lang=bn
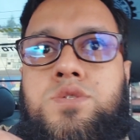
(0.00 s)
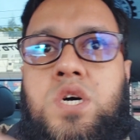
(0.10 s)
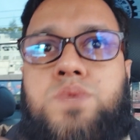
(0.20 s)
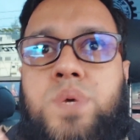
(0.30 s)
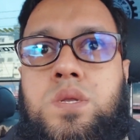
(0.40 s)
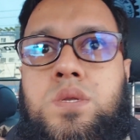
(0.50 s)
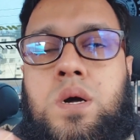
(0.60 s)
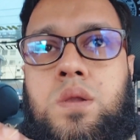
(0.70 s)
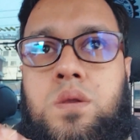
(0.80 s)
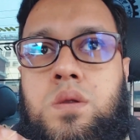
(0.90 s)

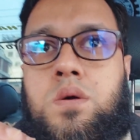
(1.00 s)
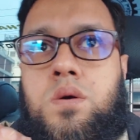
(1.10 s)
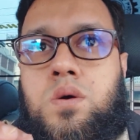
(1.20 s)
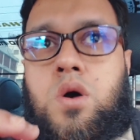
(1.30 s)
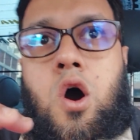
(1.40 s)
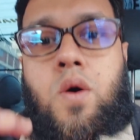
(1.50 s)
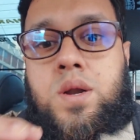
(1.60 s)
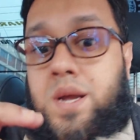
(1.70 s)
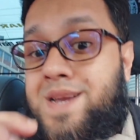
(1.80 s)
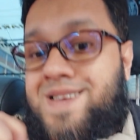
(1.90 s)
জাজমেন্টাল
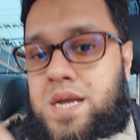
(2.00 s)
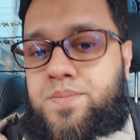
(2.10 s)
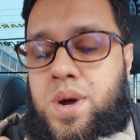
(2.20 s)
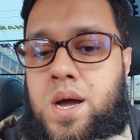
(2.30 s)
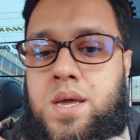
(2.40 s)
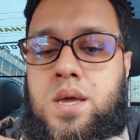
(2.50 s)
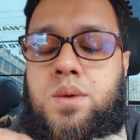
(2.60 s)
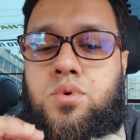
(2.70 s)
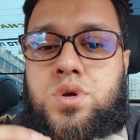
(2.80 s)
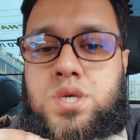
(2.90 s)
হওয়াটাকে টের পায়
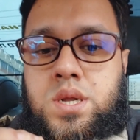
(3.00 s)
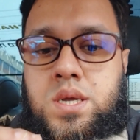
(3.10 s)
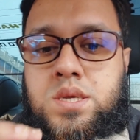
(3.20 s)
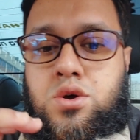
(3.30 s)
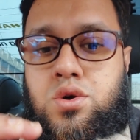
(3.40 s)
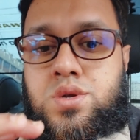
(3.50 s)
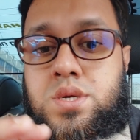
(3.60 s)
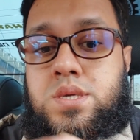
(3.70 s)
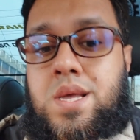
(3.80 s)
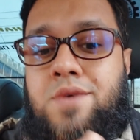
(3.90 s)
এবং সেটাকে
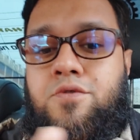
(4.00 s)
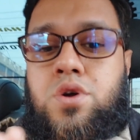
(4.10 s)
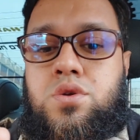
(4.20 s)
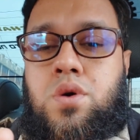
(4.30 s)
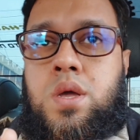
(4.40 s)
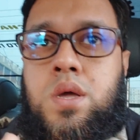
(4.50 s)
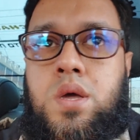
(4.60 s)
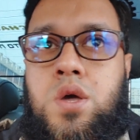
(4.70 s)
কনসিয়াসলি অ্যাভয়েড করে